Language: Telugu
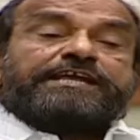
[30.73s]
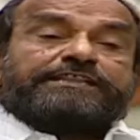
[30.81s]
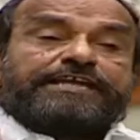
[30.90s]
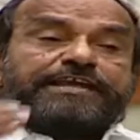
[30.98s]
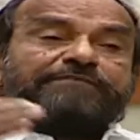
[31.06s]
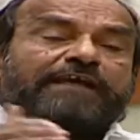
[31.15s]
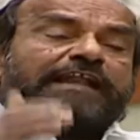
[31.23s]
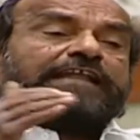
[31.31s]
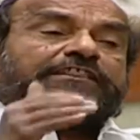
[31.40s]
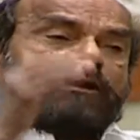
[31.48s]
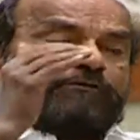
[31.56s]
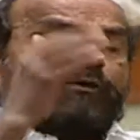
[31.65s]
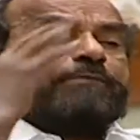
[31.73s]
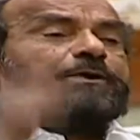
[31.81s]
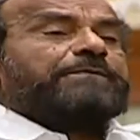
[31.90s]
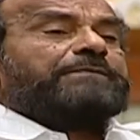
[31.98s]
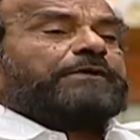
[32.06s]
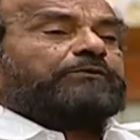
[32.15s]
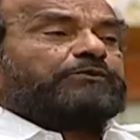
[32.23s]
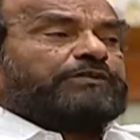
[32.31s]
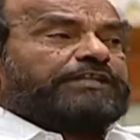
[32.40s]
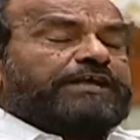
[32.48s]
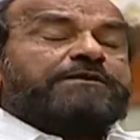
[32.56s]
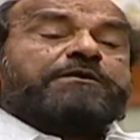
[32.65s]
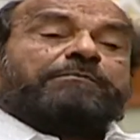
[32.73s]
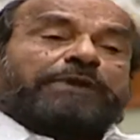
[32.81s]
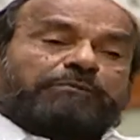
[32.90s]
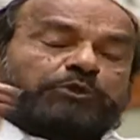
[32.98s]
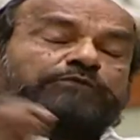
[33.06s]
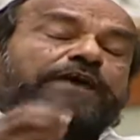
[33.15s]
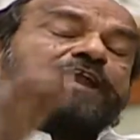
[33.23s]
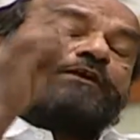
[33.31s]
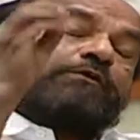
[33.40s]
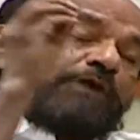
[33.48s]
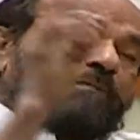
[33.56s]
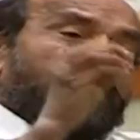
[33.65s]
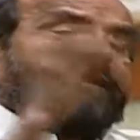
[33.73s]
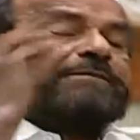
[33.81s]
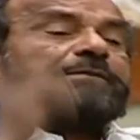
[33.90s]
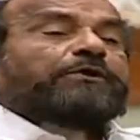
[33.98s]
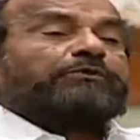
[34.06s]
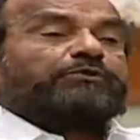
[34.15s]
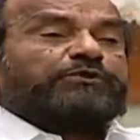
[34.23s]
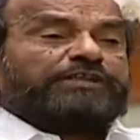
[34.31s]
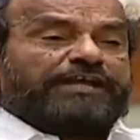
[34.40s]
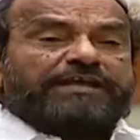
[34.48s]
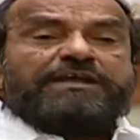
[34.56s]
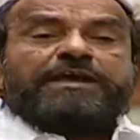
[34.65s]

దీనివల్ల ద్రవ్యోల్బణం పెరుగుతుంది ప్రభుత్వానికి రుణభారం పెరుగుతుంది